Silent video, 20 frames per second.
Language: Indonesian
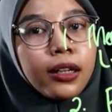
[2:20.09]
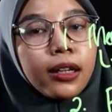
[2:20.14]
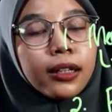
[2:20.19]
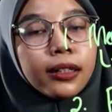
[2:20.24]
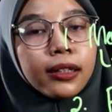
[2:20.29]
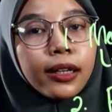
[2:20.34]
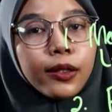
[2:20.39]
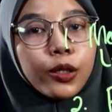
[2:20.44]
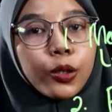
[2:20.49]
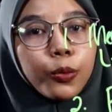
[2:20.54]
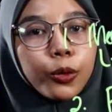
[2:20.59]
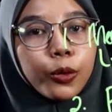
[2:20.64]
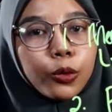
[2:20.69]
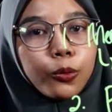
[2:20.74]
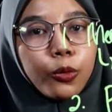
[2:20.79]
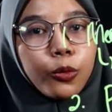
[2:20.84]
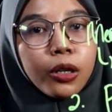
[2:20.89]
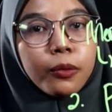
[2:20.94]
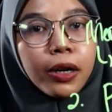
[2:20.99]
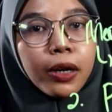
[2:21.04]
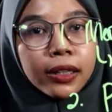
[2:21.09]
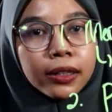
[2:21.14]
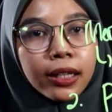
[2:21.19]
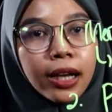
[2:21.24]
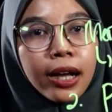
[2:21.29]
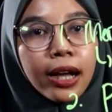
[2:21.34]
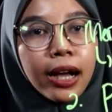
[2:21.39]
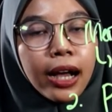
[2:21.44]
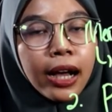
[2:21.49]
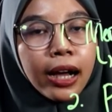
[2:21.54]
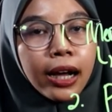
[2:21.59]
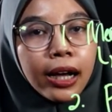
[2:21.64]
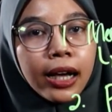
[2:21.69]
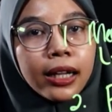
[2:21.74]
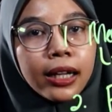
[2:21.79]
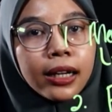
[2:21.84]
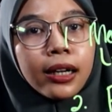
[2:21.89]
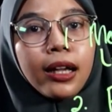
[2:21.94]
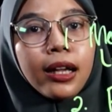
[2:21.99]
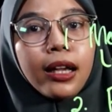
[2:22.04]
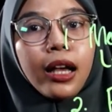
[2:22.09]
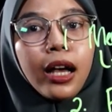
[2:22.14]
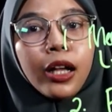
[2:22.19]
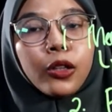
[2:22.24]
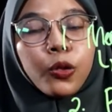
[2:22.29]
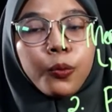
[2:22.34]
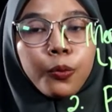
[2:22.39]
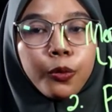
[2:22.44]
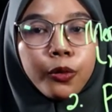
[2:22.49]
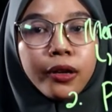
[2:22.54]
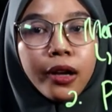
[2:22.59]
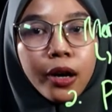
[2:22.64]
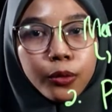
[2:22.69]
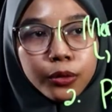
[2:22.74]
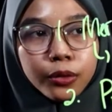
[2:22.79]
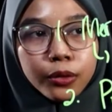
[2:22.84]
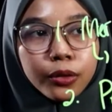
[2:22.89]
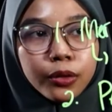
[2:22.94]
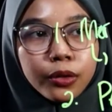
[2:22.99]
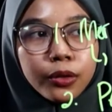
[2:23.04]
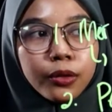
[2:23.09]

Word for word: Entah itu pertumbuhan batang, akar, ataupun daun.